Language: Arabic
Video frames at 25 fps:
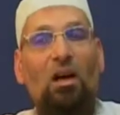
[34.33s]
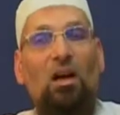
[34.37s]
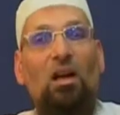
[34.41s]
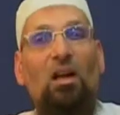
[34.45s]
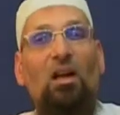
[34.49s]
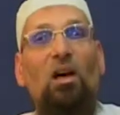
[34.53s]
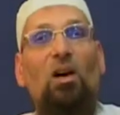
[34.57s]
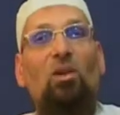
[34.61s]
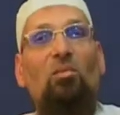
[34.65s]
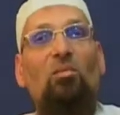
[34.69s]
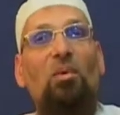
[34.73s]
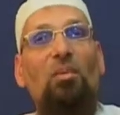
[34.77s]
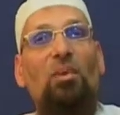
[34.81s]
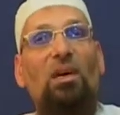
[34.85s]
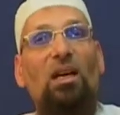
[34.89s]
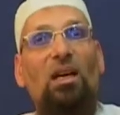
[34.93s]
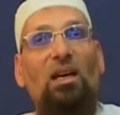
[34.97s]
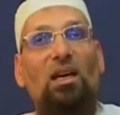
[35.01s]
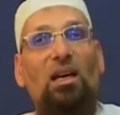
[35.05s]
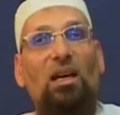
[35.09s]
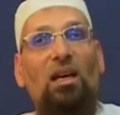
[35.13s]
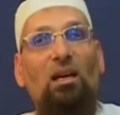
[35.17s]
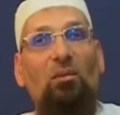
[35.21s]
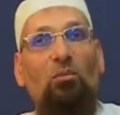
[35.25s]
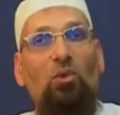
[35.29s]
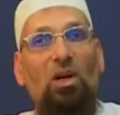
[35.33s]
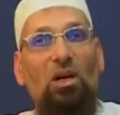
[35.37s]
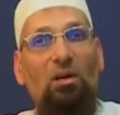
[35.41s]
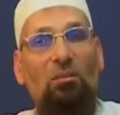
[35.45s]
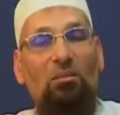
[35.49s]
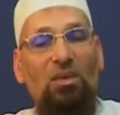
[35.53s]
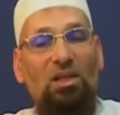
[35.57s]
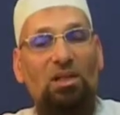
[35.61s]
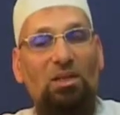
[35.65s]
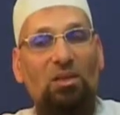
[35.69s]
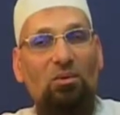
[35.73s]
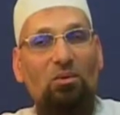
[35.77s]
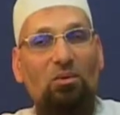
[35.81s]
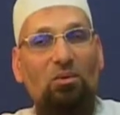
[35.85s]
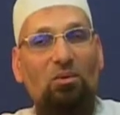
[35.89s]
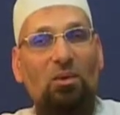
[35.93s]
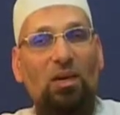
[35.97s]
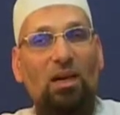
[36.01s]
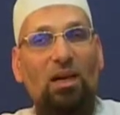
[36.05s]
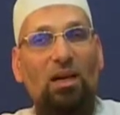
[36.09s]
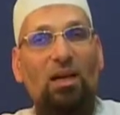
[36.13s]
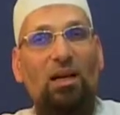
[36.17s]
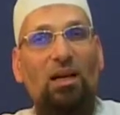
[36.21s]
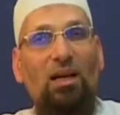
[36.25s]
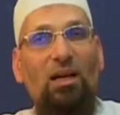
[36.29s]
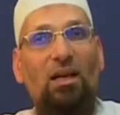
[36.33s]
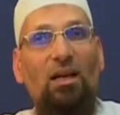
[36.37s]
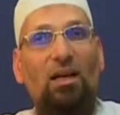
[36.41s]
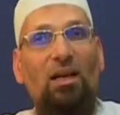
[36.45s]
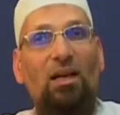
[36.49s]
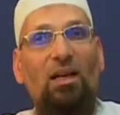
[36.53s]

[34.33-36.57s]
اللهم بارك على محمد وعلى